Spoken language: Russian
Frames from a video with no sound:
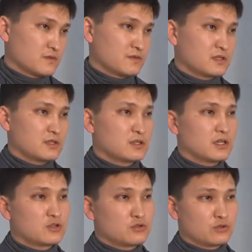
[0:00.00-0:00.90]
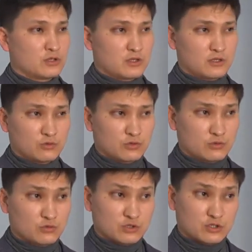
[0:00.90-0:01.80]
все те отчеты, которые
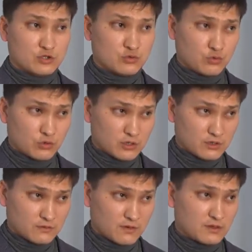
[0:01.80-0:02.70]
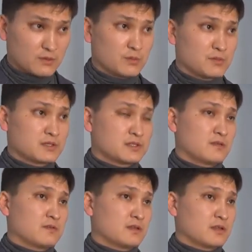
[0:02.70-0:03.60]
нужны школе во время
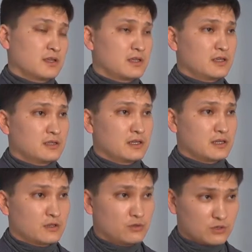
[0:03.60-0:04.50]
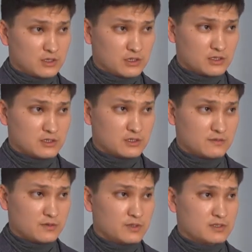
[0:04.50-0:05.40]
педсовета или для районных
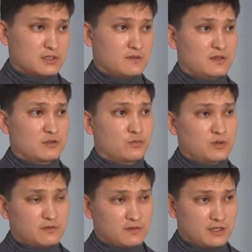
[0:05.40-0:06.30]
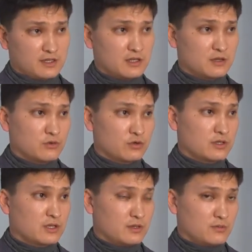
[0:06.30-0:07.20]
отделов образования, управления города